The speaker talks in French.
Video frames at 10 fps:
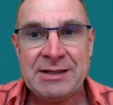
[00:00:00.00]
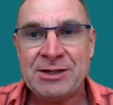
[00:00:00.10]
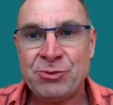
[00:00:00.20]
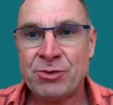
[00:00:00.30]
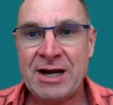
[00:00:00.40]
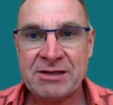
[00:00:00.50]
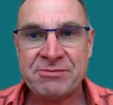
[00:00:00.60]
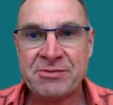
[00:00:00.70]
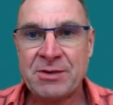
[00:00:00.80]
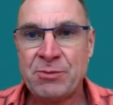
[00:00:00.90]
Et donc là, il y
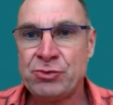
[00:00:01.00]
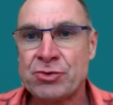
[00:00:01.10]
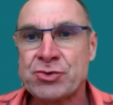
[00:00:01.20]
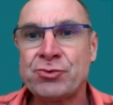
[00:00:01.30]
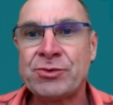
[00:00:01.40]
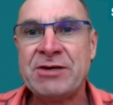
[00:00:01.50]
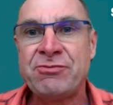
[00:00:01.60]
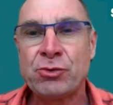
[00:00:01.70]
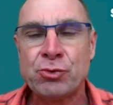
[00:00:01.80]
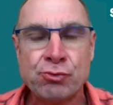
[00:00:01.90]
avait vraiment une tension très
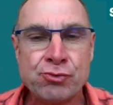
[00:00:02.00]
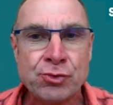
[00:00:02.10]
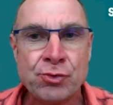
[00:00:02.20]
forte de tout ce